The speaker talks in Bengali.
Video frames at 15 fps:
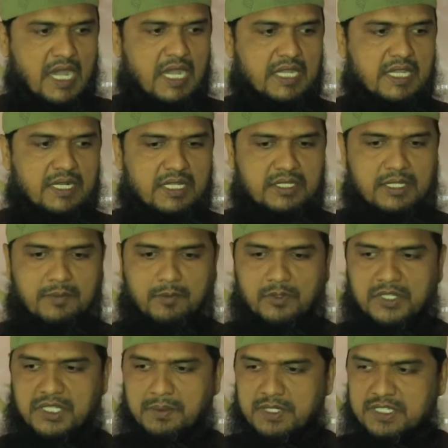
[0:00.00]
আখেরাতের
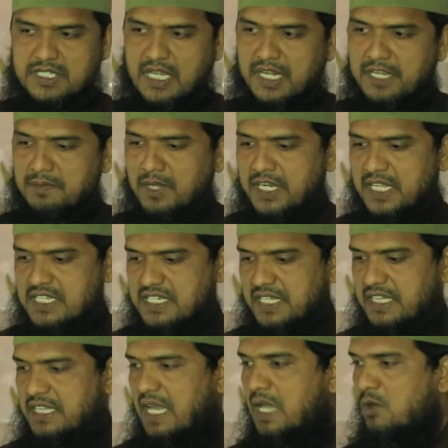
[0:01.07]
প্রতি যার ইমান আছে
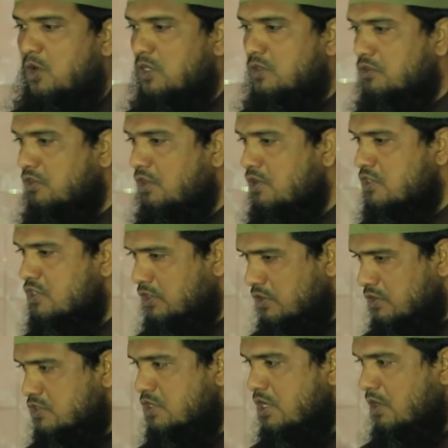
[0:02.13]
তার অন্তর যত
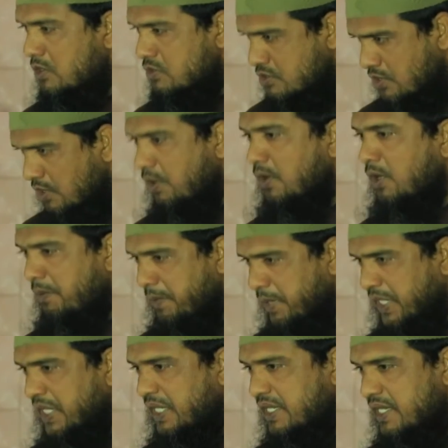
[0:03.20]
সহজ সরল হবে